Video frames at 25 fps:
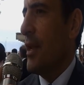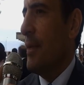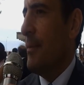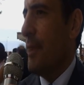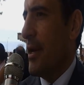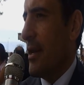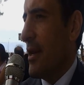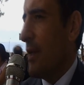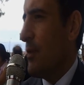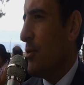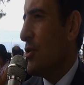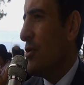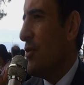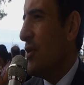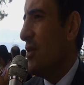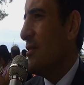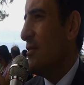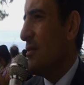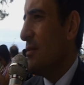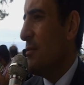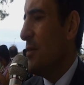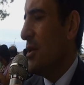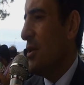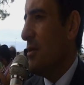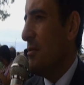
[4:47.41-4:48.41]
Parliamo di
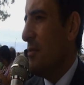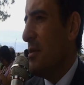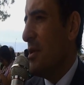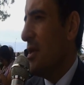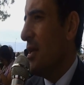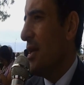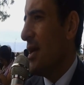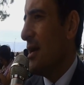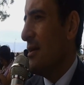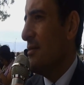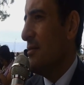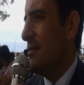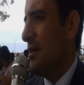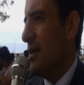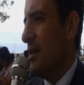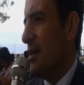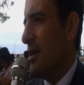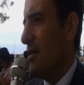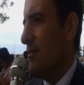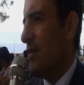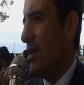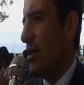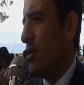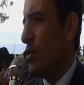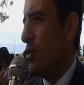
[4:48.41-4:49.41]
20 mini, mini cantieri
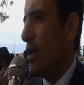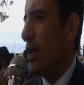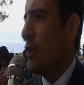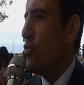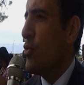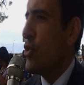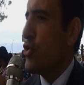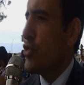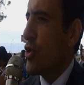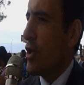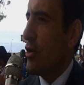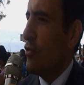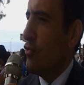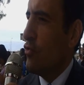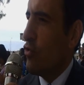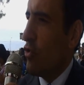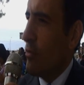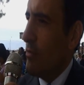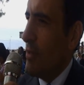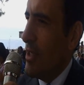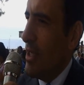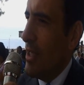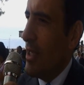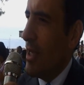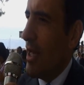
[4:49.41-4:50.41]
che vanno dai
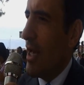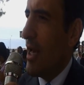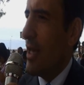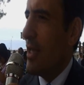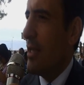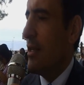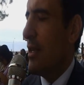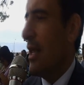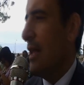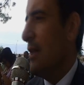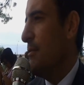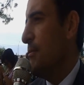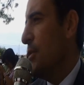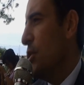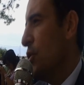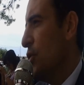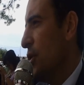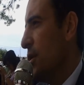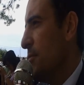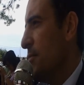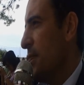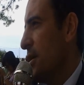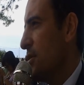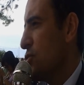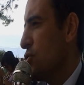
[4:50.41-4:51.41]
200.000 al
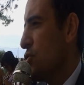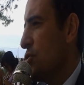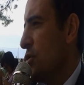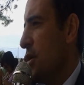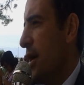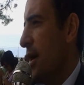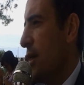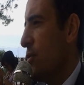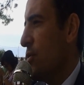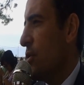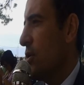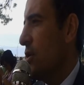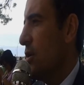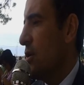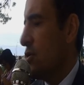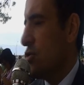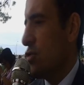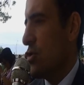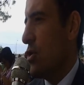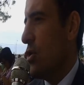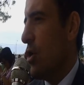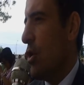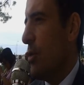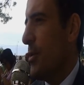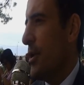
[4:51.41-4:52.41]
milione e mezzo di euro.
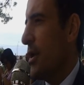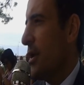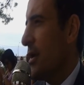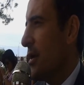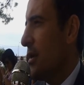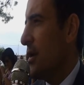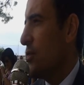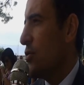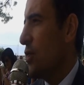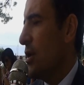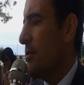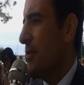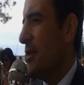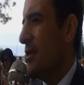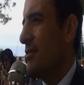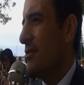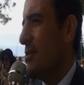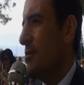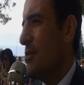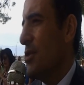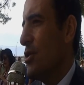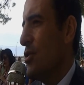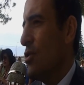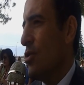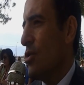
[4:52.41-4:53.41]
Sono opere che
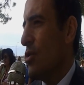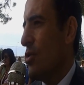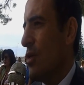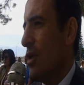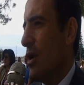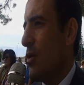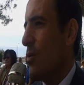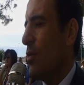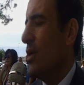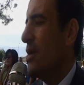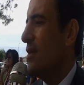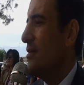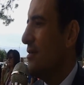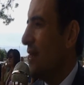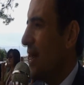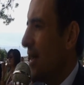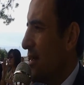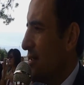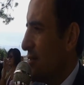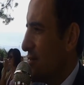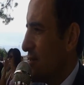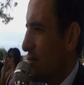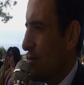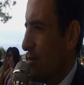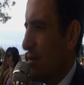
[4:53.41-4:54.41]
naturalmente migliorano la qualità,
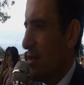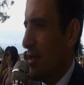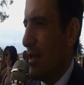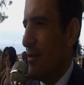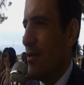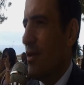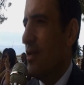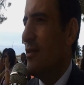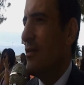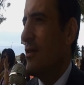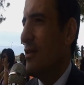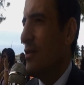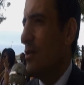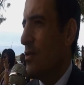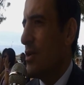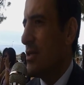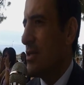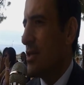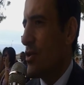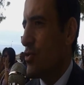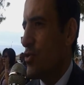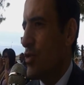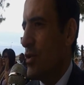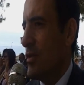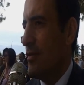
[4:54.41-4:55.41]
insomma, della vita di
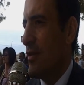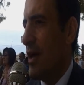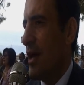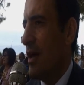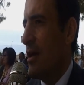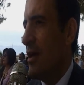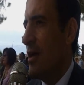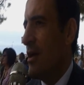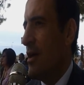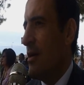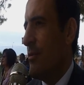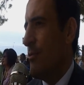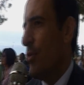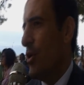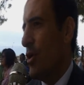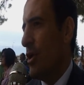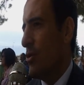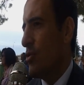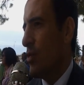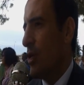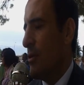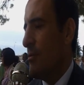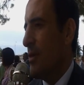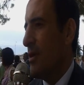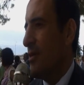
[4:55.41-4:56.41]
questa città. Poi
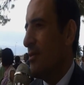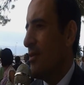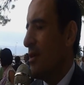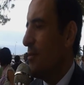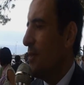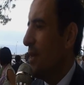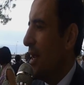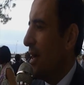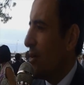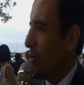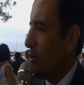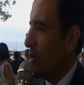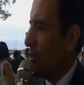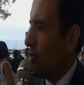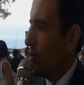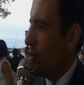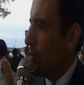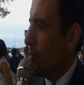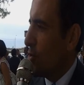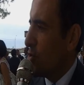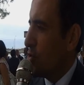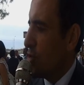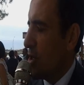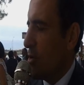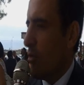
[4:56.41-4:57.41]
naturalmente i miracoli non
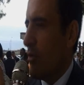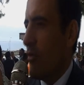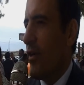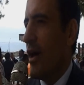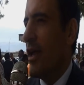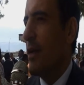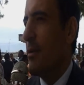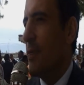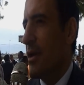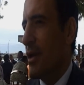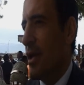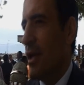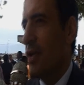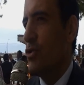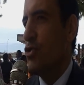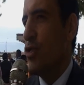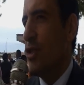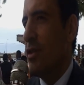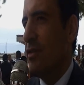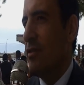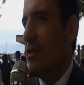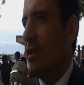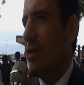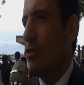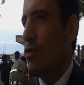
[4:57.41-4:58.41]
li possiamo fare perché la
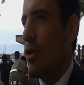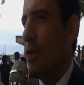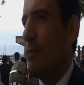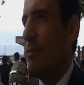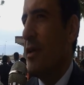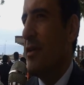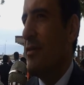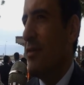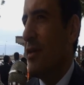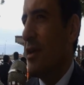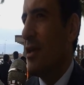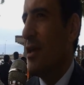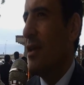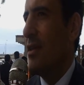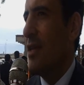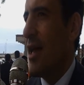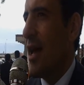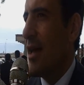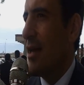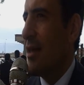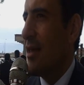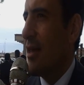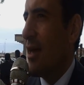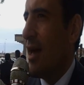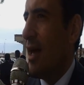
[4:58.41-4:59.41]
gente naturalmente chiede
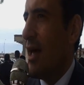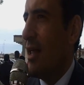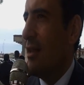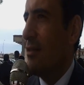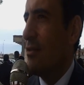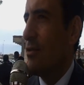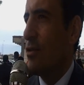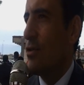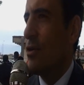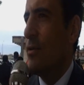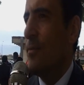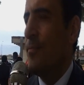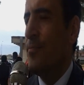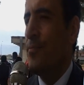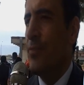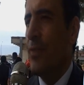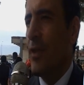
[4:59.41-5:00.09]
anche altro.